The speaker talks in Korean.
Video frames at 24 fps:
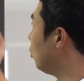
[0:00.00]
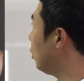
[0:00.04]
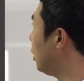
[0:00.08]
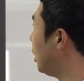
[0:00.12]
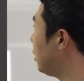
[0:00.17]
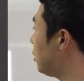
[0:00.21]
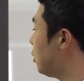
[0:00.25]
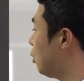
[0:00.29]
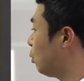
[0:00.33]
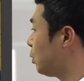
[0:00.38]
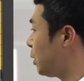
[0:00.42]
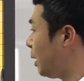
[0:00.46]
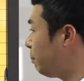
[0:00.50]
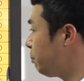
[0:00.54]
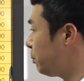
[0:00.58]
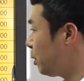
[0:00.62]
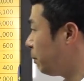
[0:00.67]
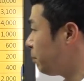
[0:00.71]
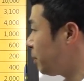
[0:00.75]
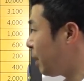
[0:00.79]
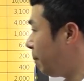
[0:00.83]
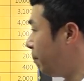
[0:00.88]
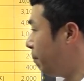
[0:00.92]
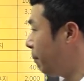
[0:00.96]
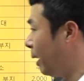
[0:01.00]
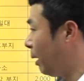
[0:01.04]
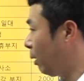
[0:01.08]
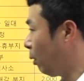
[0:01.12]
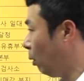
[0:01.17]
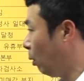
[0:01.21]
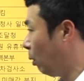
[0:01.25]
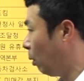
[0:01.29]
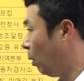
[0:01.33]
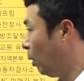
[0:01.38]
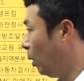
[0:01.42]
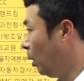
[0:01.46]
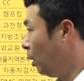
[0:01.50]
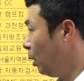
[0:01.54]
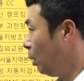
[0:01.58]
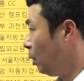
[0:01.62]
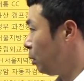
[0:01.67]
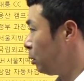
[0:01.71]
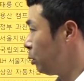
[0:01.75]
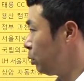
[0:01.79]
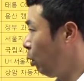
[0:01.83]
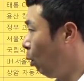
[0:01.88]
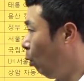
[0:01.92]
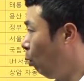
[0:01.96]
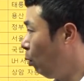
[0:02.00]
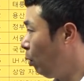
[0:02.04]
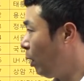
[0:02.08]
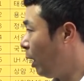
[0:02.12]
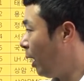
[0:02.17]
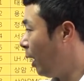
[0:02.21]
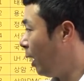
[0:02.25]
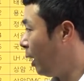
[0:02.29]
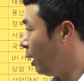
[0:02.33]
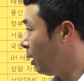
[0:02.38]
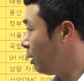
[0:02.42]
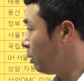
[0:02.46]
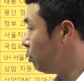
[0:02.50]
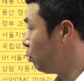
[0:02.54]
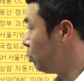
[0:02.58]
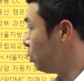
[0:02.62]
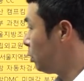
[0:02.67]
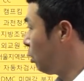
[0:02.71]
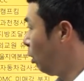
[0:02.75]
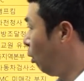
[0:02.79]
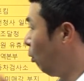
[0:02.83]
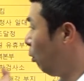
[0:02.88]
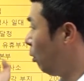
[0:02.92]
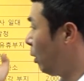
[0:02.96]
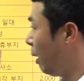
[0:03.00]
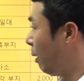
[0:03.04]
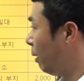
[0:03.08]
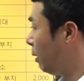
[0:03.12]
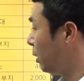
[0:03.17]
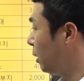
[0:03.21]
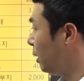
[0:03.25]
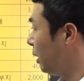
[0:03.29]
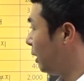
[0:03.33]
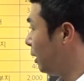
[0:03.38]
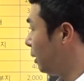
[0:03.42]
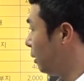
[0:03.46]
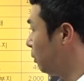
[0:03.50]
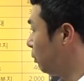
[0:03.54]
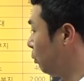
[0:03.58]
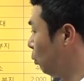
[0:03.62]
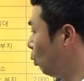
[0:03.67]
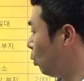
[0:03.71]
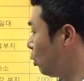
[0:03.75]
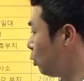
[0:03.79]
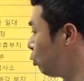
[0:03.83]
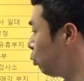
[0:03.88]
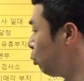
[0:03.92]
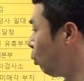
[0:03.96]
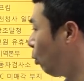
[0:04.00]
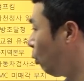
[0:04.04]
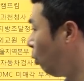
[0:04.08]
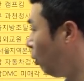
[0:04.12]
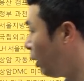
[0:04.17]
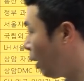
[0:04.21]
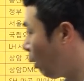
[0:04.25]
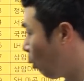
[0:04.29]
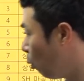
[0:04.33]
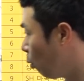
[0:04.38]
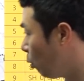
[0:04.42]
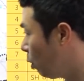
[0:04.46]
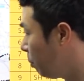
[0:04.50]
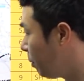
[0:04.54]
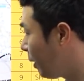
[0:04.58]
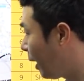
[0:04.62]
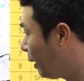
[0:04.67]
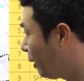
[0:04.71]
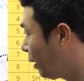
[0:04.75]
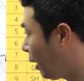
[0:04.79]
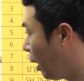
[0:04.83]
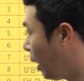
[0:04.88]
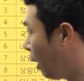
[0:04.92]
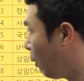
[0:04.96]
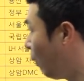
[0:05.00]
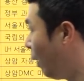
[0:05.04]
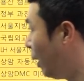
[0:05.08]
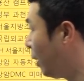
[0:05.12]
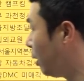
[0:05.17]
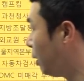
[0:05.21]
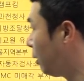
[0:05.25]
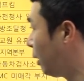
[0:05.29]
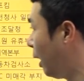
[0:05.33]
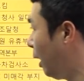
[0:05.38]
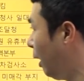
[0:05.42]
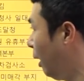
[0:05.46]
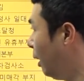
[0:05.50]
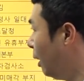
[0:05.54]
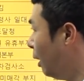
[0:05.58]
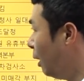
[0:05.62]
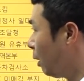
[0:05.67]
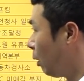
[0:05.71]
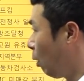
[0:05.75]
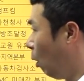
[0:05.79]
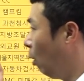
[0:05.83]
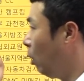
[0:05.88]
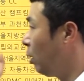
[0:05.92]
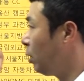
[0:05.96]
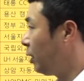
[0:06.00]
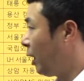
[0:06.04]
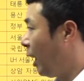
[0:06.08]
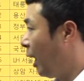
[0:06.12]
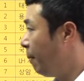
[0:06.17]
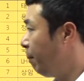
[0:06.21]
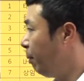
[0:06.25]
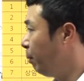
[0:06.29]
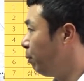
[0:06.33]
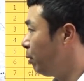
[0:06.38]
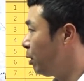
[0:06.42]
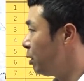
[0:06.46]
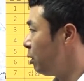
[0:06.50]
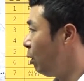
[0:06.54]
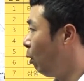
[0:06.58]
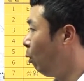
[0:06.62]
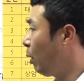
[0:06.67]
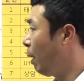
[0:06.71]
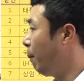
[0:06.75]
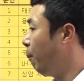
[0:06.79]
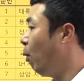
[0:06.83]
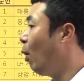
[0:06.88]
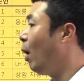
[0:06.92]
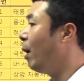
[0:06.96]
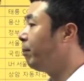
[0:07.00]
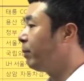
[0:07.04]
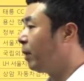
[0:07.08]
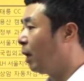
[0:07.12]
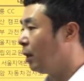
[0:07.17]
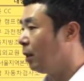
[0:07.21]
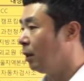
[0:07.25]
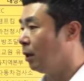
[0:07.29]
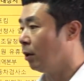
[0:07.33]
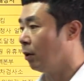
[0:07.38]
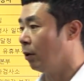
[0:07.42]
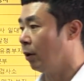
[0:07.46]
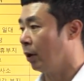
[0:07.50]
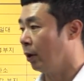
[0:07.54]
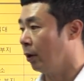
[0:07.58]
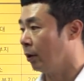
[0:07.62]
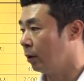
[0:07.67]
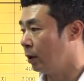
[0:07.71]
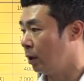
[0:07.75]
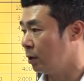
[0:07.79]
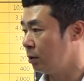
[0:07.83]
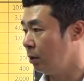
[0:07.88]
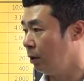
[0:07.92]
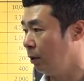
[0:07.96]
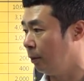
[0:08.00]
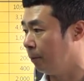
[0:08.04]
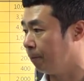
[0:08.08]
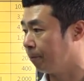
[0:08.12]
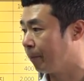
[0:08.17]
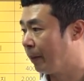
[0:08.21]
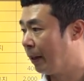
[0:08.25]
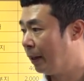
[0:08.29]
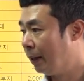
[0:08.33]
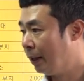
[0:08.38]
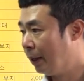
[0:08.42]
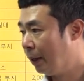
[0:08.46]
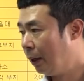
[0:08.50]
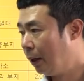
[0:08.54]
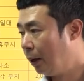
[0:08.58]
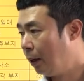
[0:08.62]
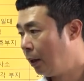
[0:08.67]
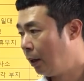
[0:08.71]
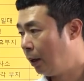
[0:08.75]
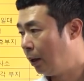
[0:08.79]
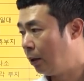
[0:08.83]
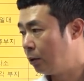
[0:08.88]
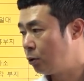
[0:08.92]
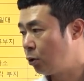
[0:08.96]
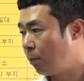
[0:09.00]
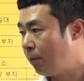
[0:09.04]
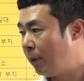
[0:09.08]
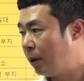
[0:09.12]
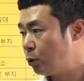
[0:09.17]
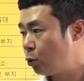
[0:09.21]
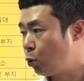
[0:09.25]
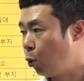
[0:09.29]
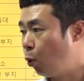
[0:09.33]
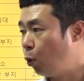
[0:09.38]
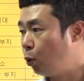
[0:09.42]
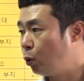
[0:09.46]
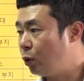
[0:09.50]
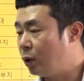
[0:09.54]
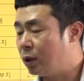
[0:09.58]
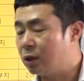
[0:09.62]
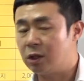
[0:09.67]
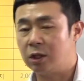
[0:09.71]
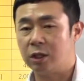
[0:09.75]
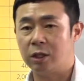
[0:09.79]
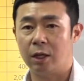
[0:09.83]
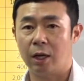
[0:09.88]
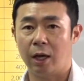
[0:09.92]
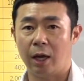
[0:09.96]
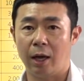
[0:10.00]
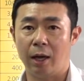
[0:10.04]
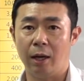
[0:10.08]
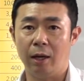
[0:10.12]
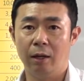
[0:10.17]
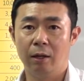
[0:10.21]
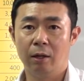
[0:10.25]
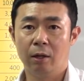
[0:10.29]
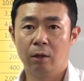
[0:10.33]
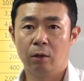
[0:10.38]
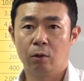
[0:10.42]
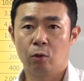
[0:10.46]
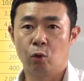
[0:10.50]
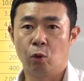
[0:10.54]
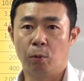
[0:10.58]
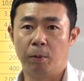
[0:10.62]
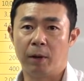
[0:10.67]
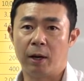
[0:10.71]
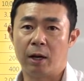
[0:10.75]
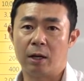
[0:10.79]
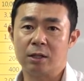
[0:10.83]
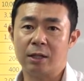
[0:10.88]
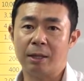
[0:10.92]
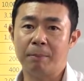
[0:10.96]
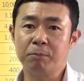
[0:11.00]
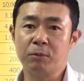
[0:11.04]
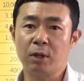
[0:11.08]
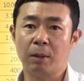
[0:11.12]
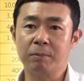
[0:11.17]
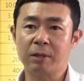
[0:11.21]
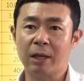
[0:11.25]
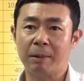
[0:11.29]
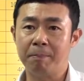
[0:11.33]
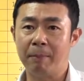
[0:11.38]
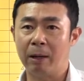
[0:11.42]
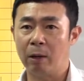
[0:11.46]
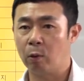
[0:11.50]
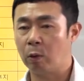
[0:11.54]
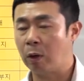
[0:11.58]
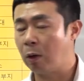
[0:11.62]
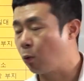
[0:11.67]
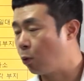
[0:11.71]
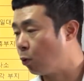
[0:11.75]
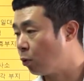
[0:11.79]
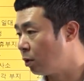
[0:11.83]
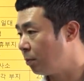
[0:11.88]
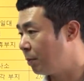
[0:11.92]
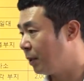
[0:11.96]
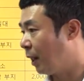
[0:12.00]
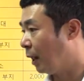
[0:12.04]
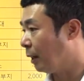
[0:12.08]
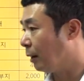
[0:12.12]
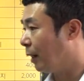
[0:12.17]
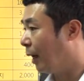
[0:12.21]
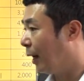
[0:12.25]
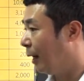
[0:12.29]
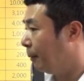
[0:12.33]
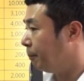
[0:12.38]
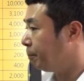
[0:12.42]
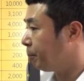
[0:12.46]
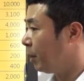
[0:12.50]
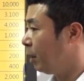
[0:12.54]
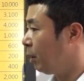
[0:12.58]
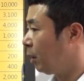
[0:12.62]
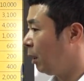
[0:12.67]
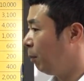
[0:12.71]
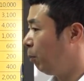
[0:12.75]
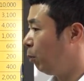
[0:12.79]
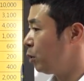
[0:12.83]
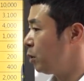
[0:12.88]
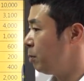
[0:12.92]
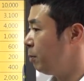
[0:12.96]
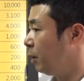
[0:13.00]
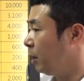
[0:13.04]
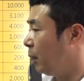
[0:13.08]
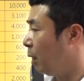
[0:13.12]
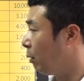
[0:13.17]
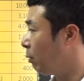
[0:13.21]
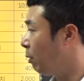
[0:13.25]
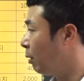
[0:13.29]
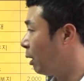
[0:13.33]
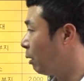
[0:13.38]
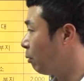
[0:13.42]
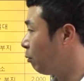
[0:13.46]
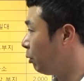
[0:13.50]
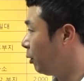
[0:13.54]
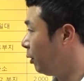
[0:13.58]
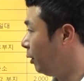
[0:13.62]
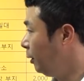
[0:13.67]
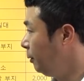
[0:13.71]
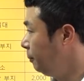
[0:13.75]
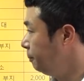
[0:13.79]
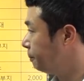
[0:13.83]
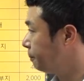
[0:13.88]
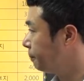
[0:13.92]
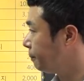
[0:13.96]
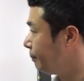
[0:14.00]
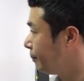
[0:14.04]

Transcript: 번 택지로 삼 점 삼만 호 서울에 서울에 또는 수도권에 공급을 한다라고 하는데 거의 대부분이 서울에 포함되어 있는 거예요. 그래서 아, 정말 좋은 위치에 요번에는 삼 점 삼만 호가 공급이 된다, 이렇게 보시면 될 것 같고요.